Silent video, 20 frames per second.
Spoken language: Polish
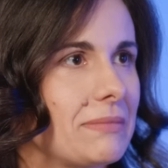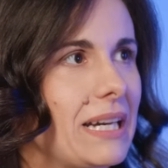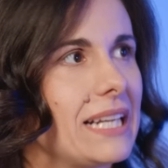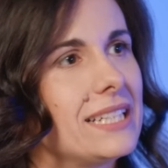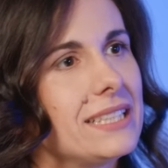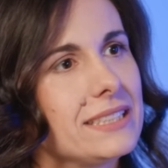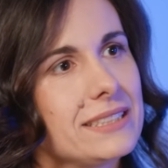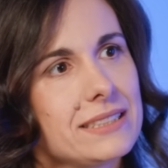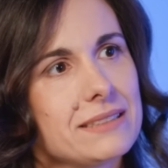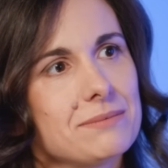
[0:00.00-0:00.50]

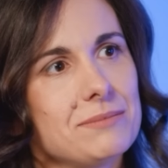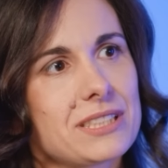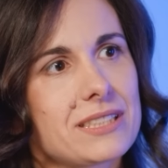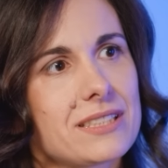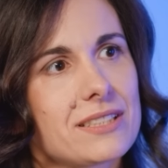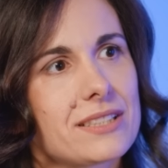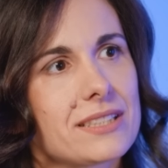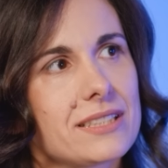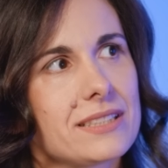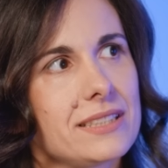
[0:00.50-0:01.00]
Ale nie,
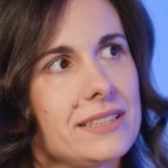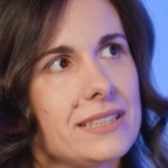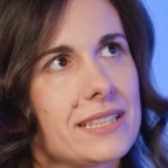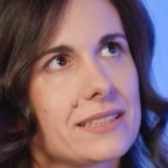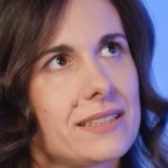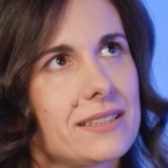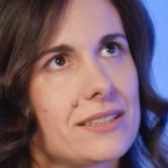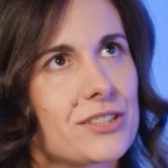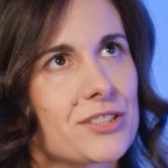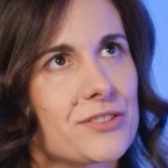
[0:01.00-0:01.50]
myślę, że nie na
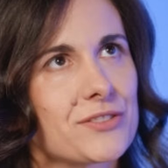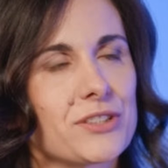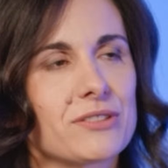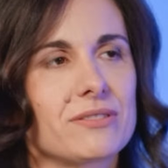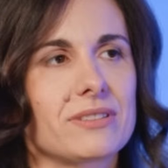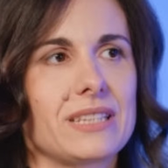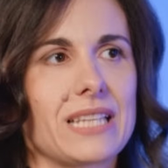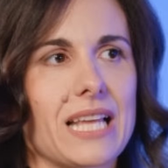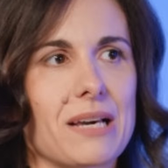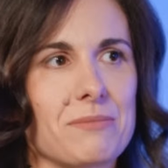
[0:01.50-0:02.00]
tyle
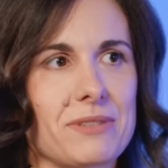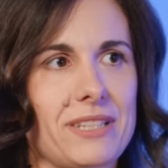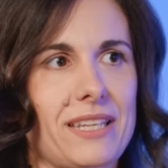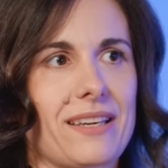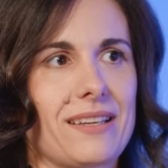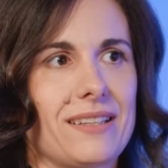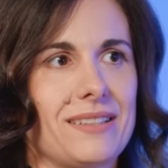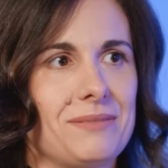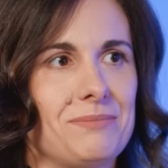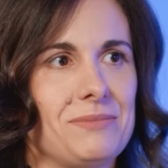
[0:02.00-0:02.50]
rozwojowy dla
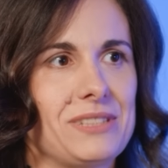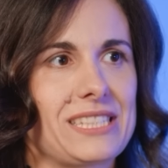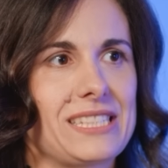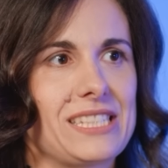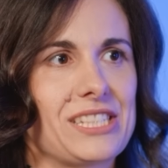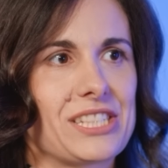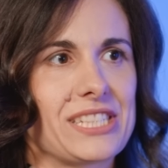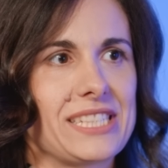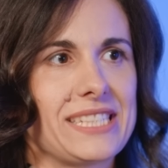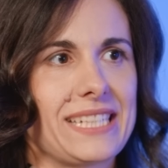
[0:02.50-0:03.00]
mnie.
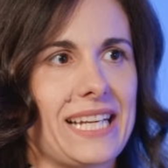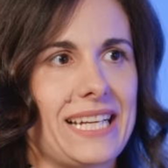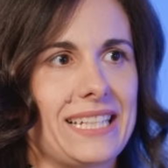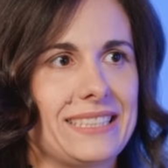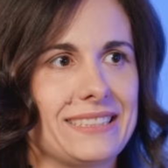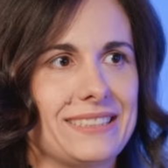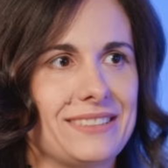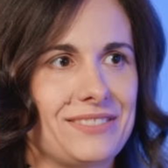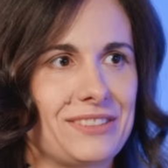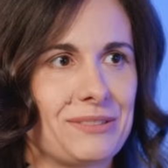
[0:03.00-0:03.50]
Myślę, że
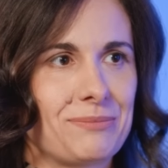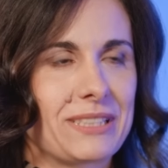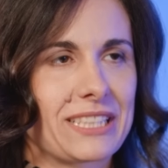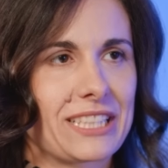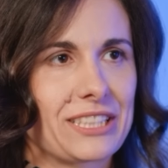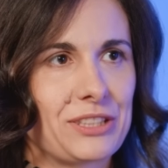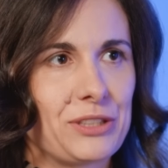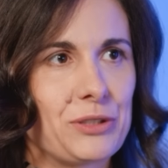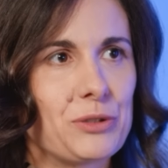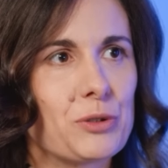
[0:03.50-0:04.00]
ja w tym
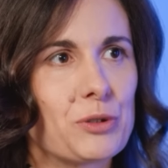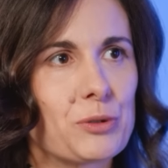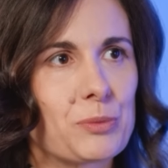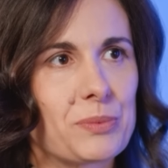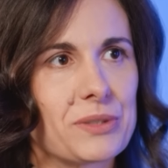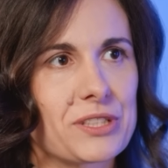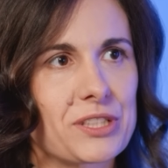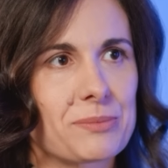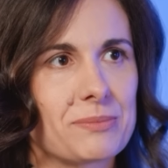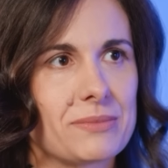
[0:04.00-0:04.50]
marketingu
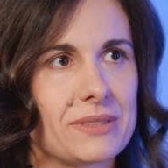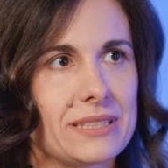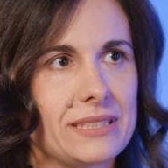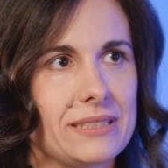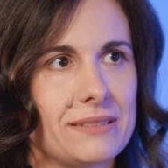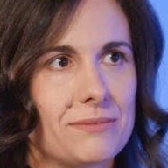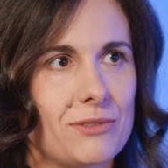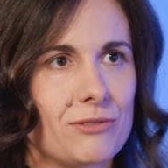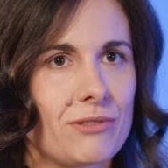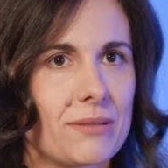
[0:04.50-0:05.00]

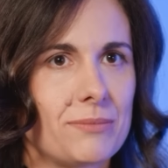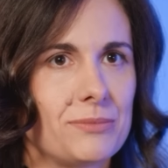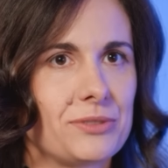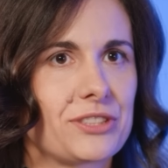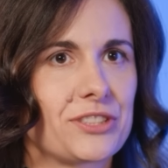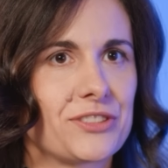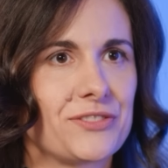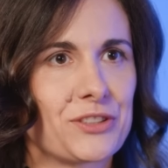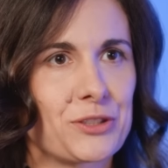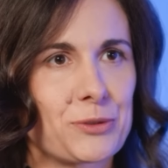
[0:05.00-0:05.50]
powiedzmy mogłabym
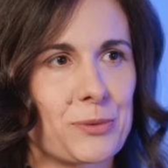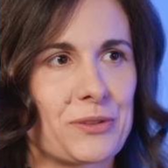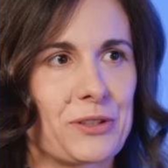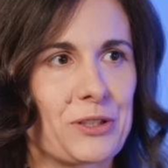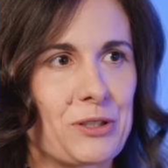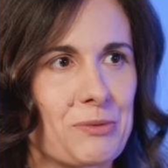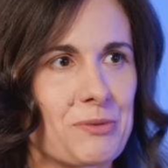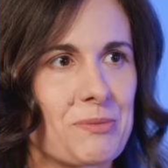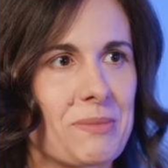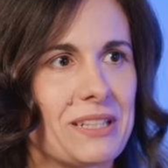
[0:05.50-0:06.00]
się rozwinąć
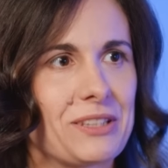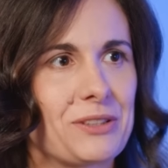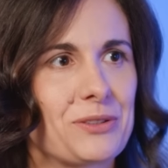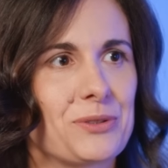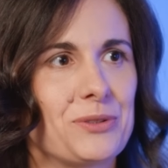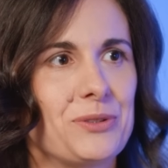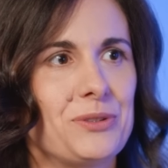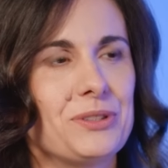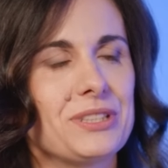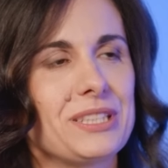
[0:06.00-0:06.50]
pewnego
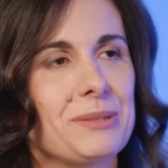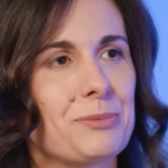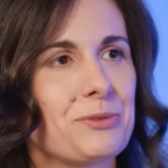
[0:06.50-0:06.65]
momentu i